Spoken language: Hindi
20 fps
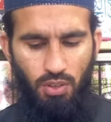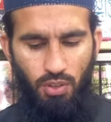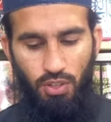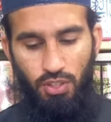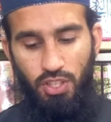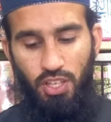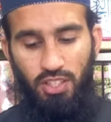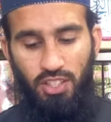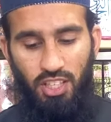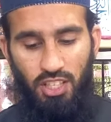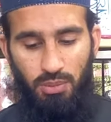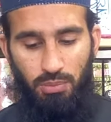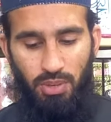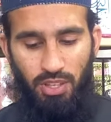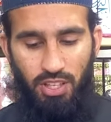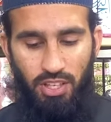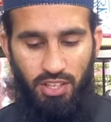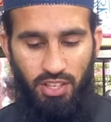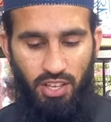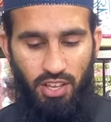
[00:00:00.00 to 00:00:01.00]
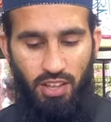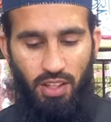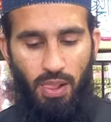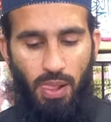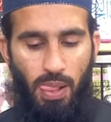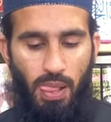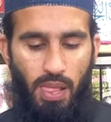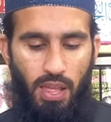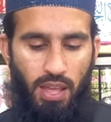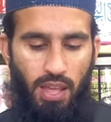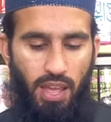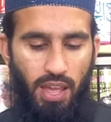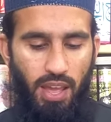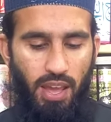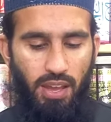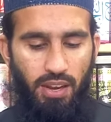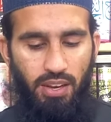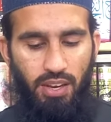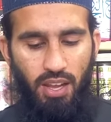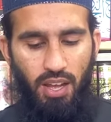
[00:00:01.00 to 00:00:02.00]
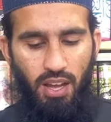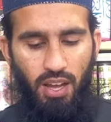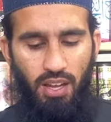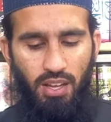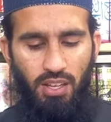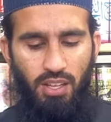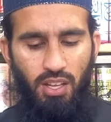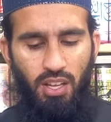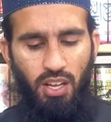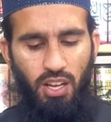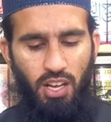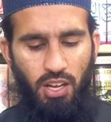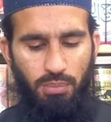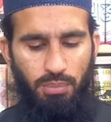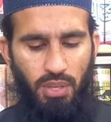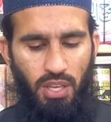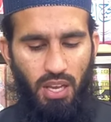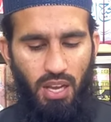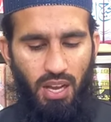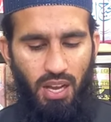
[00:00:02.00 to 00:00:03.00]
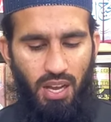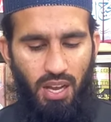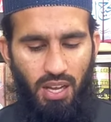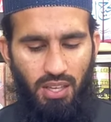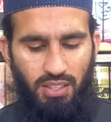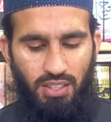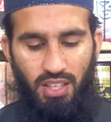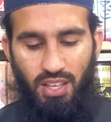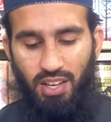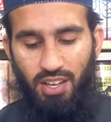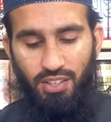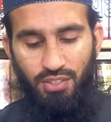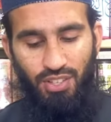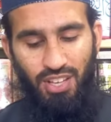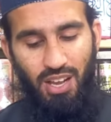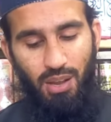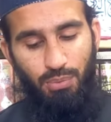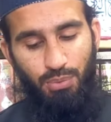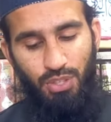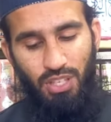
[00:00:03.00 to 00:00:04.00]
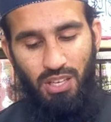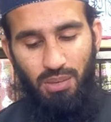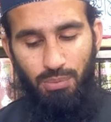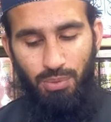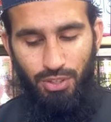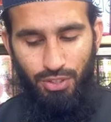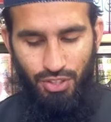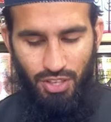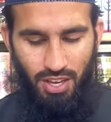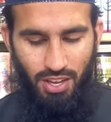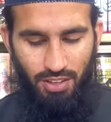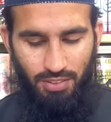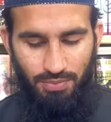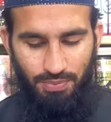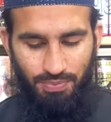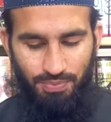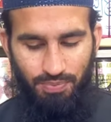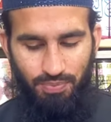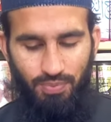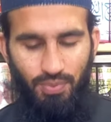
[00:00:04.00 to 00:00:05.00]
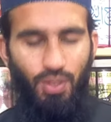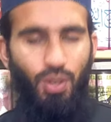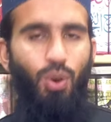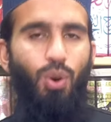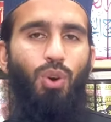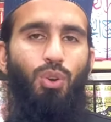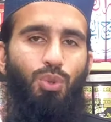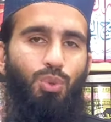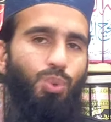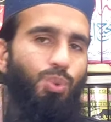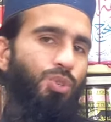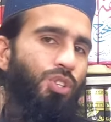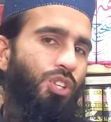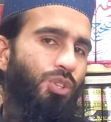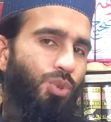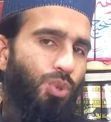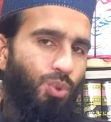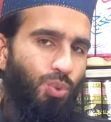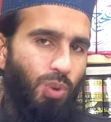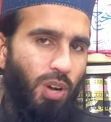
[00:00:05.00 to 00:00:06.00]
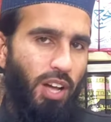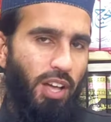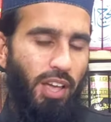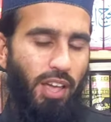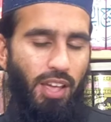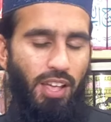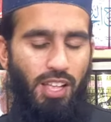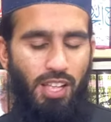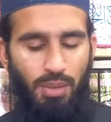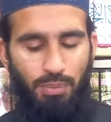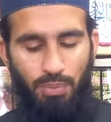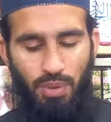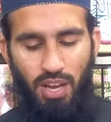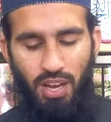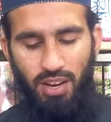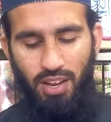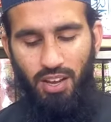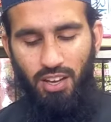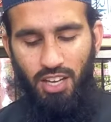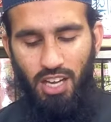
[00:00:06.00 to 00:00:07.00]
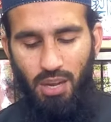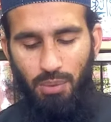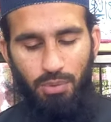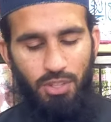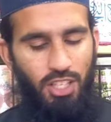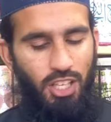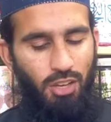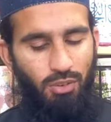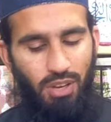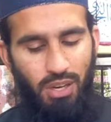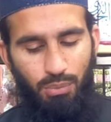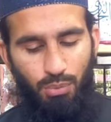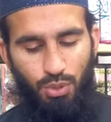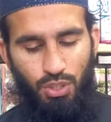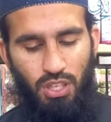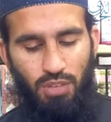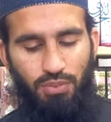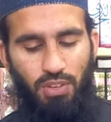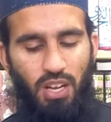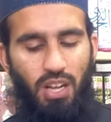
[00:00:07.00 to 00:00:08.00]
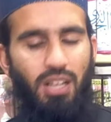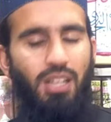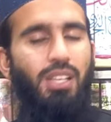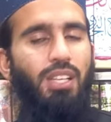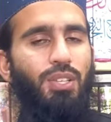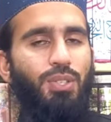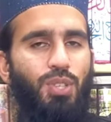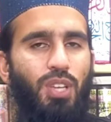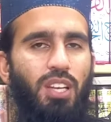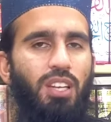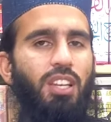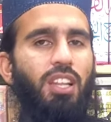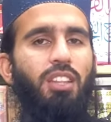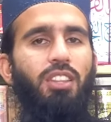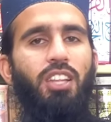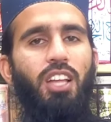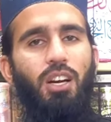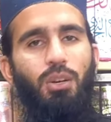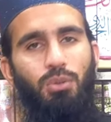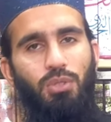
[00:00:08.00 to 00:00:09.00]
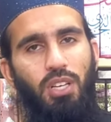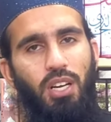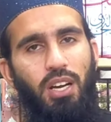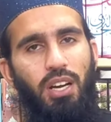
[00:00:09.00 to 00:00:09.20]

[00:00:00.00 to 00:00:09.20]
इसका तर्जमा देखें ए अल्लाह हमें आग के अजाब से बचा और दूसरी जो दुआ है प्यारे आका मदीन वाले मुस्तफ़ा सल्लल्लाहु